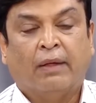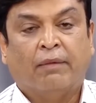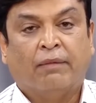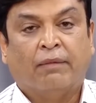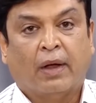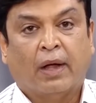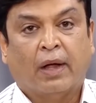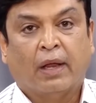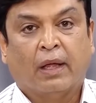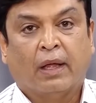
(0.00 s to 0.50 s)

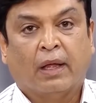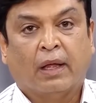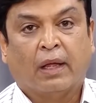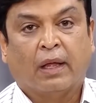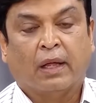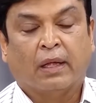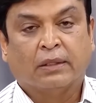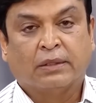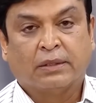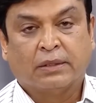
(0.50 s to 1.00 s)
ఇవాళ
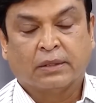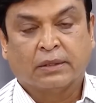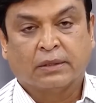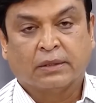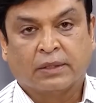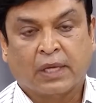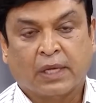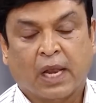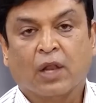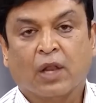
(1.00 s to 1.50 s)

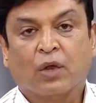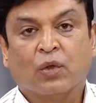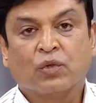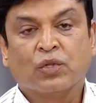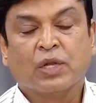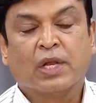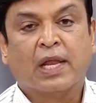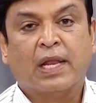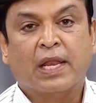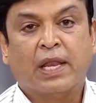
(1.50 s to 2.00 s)
చాలా
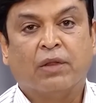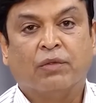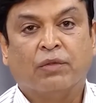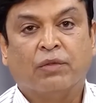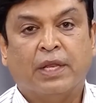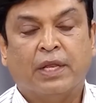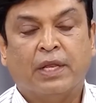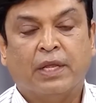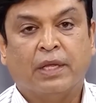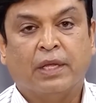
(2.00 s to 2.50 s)
రోజులుగా నేను
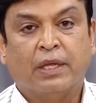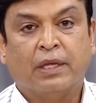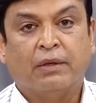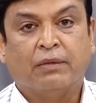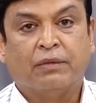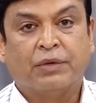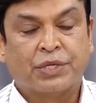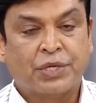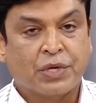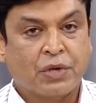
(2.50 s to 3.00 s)
దీని
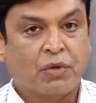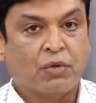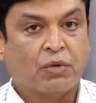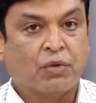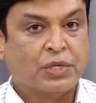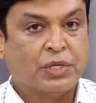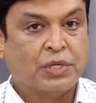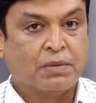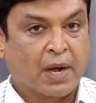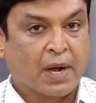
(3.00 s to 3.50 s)
విషయం
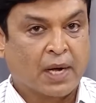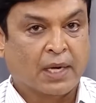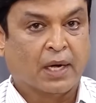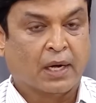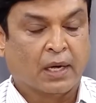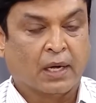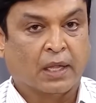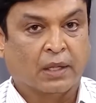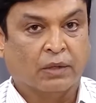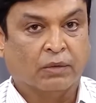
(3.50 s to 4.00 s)
గురించి
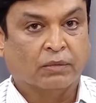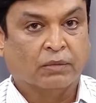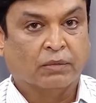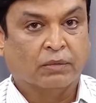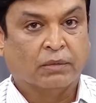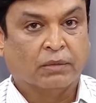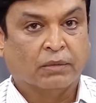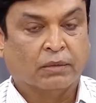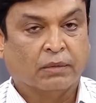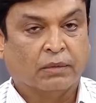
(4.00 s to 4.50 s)
మాట్లాడలేదు
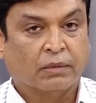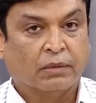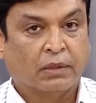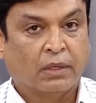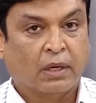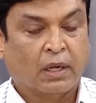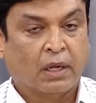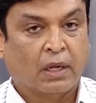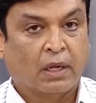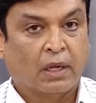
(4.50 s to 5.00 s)

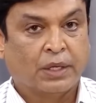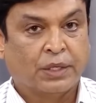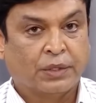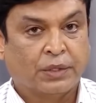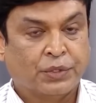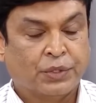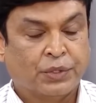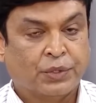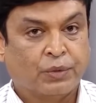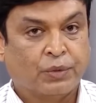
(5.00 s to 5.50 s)
నా
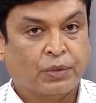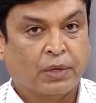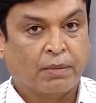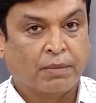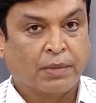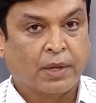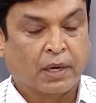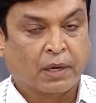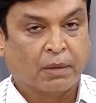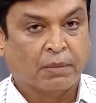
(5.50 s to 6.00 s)
ఇష్యూ
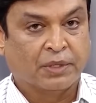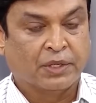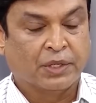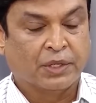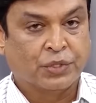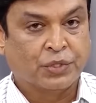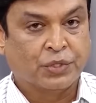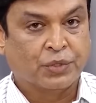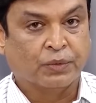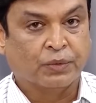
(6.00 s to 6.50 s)
రమ్య రఘుపతి
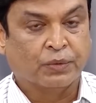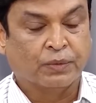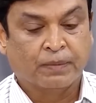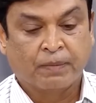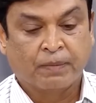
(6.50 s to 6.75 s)
ఇష్యూ